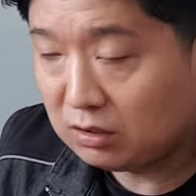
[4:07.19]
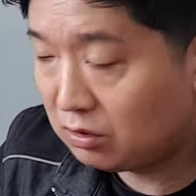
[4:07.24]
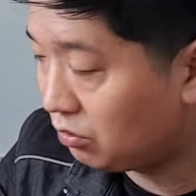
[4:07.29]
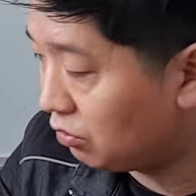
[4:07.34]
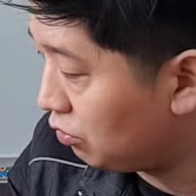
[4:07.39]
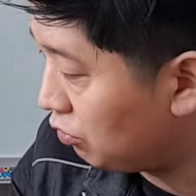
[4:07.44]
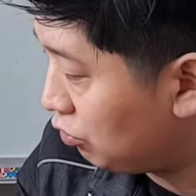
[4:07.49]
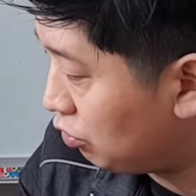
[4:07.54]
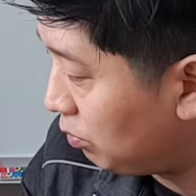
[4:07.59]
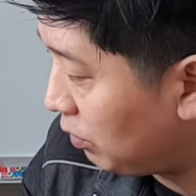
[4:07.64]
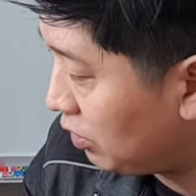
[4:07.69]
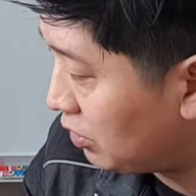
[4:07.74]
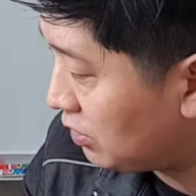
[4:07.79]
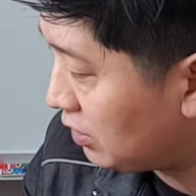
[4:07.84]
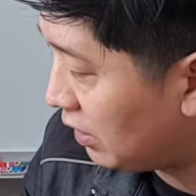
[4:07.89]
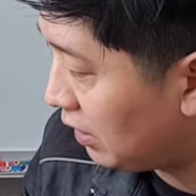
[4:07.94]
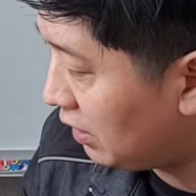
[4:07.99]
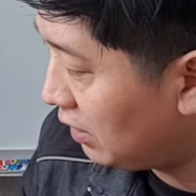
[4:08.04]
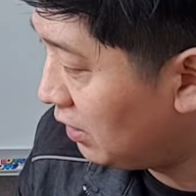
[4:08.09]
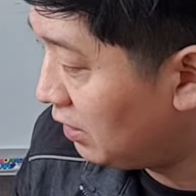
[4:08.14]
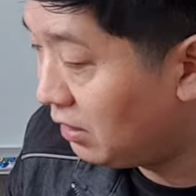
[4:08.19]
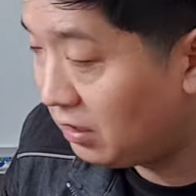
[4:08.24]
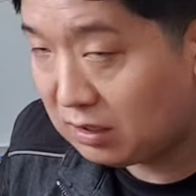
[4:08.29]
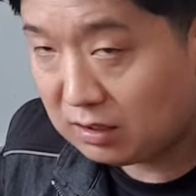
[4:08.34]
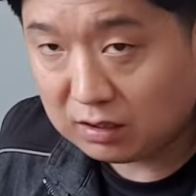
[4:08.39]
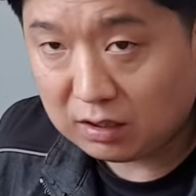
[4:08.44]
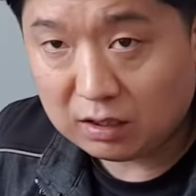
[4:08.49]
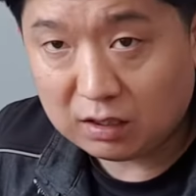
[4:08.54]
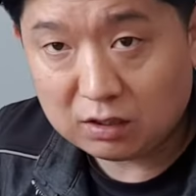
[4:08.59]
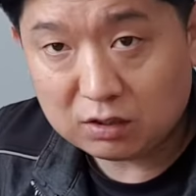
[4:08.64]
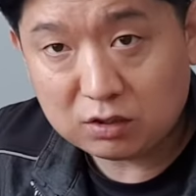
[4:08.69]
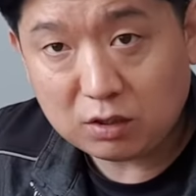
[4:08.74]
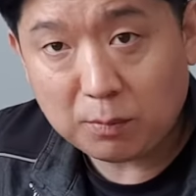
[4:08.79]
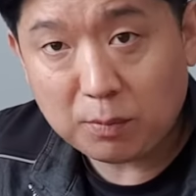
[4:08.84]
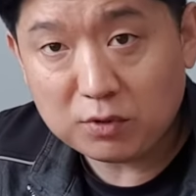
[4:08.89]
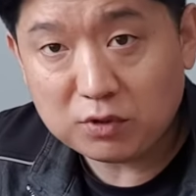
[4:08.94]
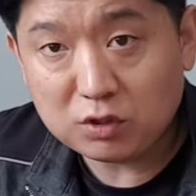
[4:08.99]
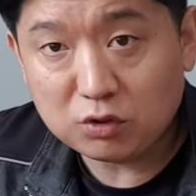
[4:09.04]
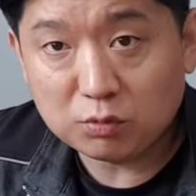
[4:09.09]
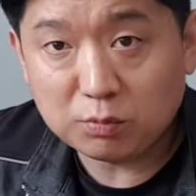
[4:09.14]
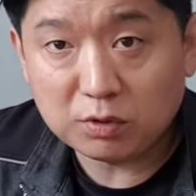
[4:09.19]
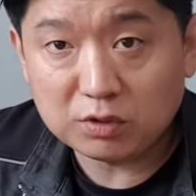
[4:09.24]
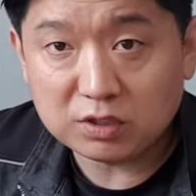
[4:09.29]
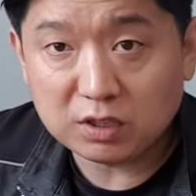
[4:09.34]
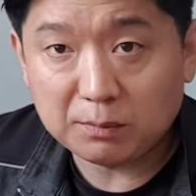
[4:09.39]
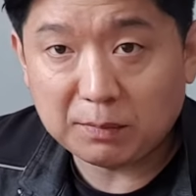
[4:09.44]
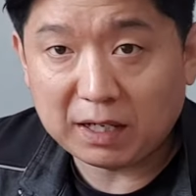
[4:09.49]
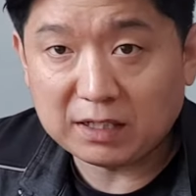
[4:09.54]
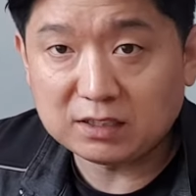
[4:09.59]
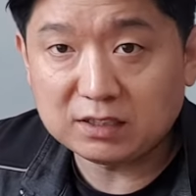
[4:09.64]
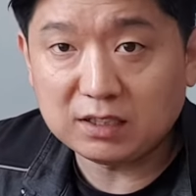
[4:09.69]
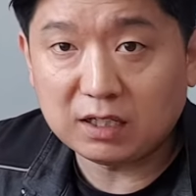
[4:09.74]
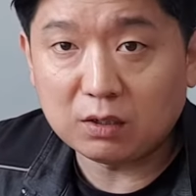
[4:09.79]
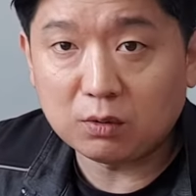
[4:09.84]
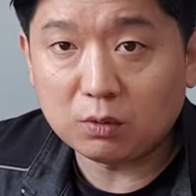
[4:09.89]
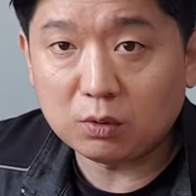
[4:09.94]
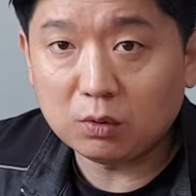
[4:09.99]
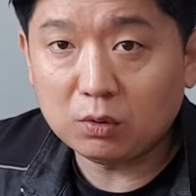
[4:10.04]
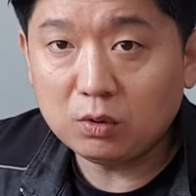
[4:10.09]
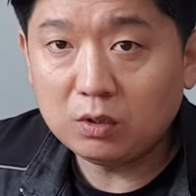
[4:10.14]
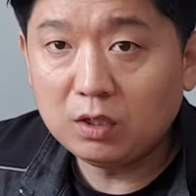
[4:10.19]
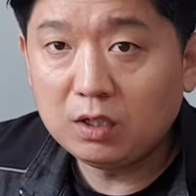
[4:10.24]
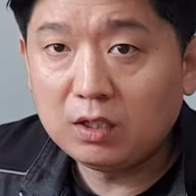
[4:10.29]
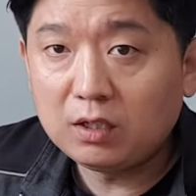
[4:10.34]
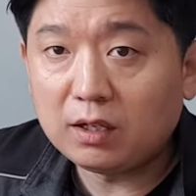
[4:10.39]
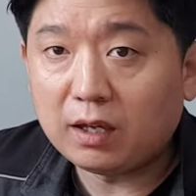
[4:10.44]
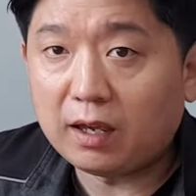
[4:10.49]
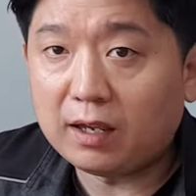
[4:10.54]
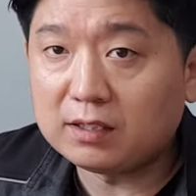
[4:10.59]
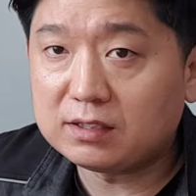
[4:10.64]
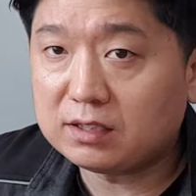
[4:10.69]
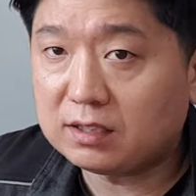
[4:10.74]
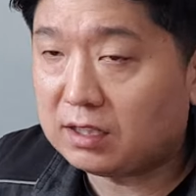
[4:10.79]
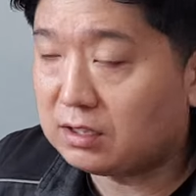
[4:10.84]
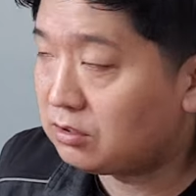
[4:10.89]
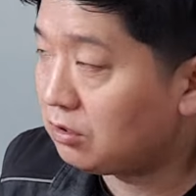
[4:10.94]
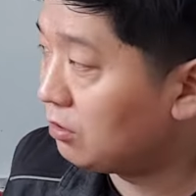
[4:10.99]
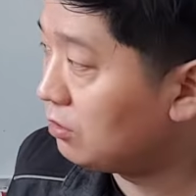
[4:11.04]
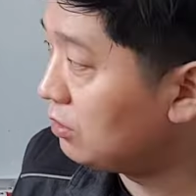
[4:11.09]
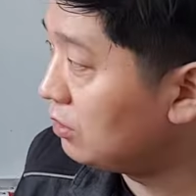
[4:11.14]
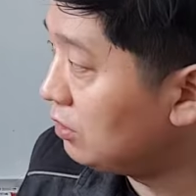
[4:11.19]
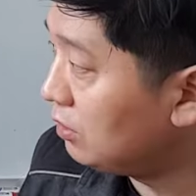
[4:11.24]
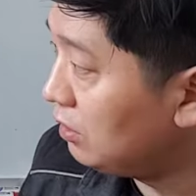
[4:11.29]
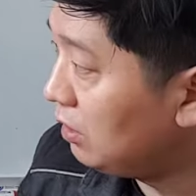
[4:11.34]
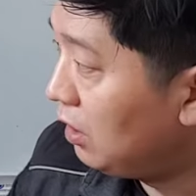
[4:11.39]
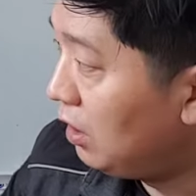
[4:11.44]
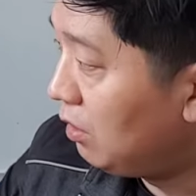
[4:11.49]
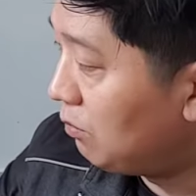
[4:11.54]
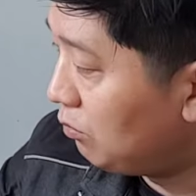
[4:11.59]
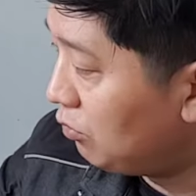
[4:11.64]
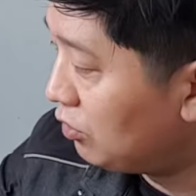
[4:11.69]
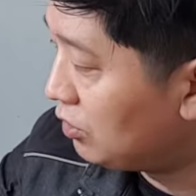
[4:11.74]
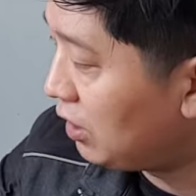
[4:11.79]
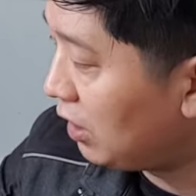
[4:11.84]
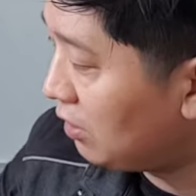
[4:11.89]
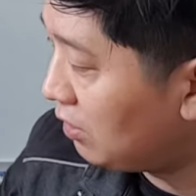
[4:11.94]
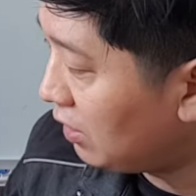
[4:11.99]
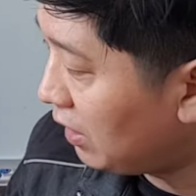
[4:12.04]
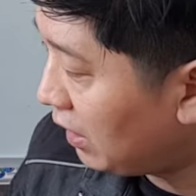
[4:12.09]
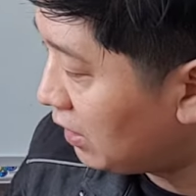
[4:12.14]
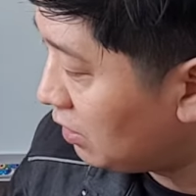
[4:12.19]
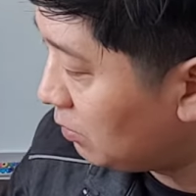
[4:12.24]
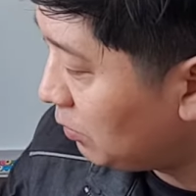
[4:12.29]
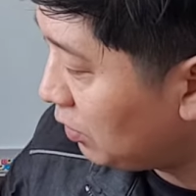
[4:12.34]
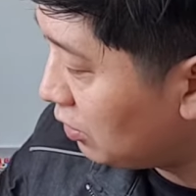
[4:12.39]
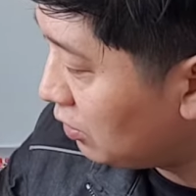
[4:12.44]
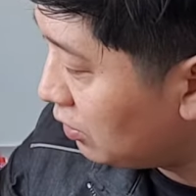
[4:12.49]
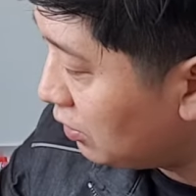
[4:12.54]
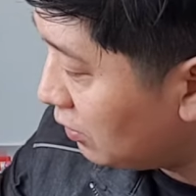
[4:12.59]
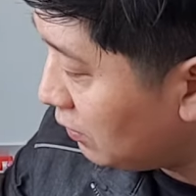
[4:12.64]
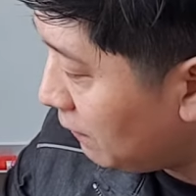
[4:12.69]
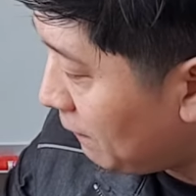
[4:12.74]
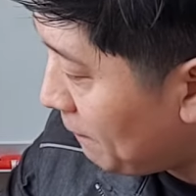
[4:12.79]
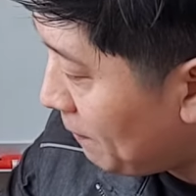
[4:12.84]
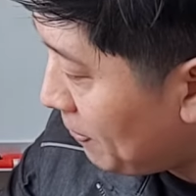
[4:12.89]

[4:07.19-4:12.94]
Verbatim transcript: 그 두 번째. 근데 첫 번째, 두 번째는 많진 않고 에이스 가서는 물 새는 거 아니면은